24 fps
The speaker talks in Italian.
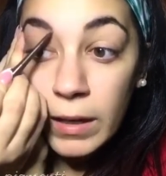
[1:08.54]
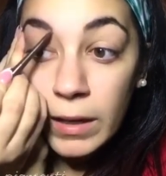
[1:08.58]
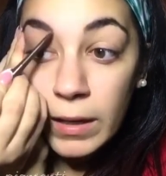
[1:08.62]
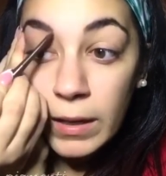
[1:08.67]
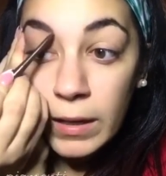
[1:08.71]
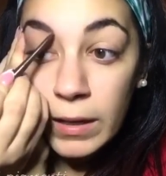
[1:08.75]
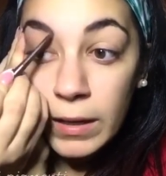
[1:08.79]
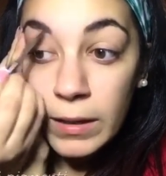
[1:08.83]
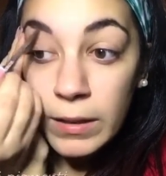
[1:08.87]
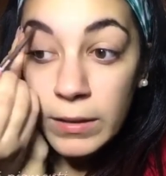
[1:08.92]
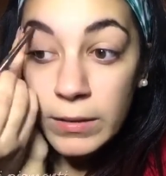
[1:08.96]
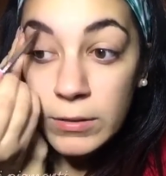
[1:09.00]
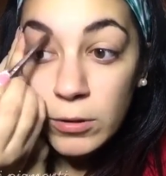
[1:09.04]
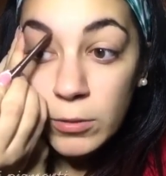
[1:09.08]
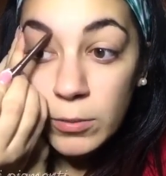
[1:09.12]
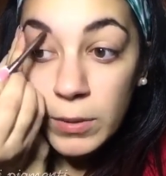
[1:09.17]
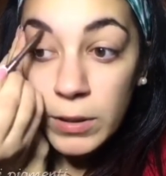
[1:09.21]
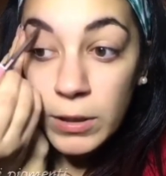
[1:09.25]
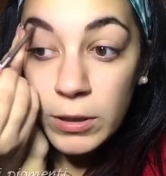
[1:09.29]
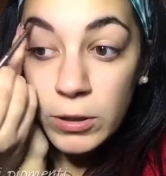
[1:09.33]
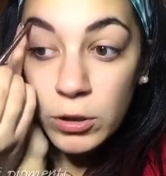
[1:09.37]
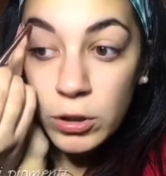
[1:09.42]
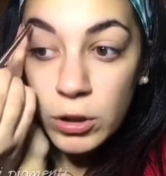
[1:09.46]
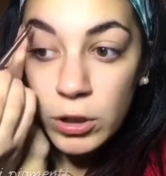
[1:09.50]
le
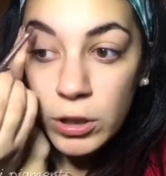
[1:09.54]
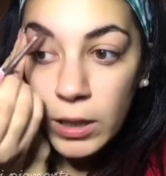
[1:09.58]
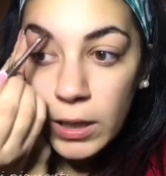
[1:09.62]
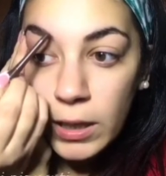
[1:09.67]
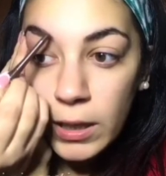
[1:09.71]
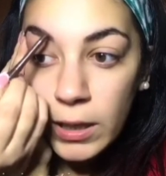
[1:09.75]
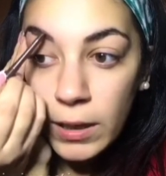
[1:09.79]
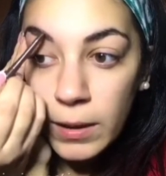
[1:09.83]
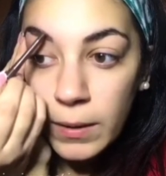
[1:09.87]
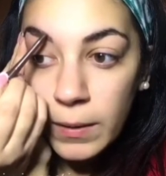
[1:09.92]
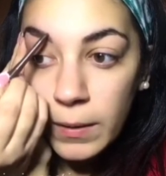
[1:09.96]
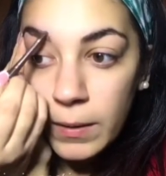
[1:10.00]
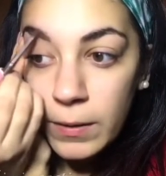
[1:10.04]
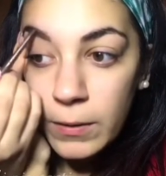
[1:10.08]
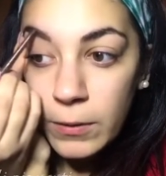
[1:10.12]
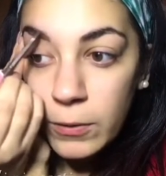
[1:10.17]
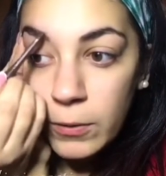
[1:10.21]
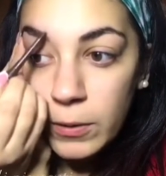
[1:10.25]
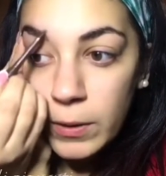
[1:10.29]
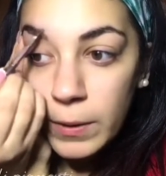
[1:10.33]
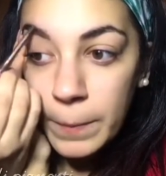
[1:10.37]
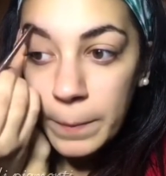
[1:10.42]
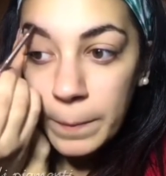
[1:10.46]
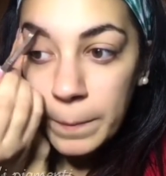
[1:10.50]
sopracciglia
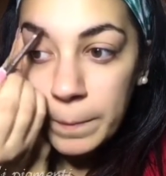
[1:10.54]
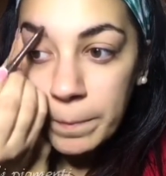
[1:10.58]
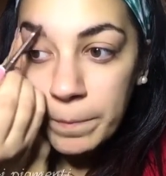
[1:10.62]
allora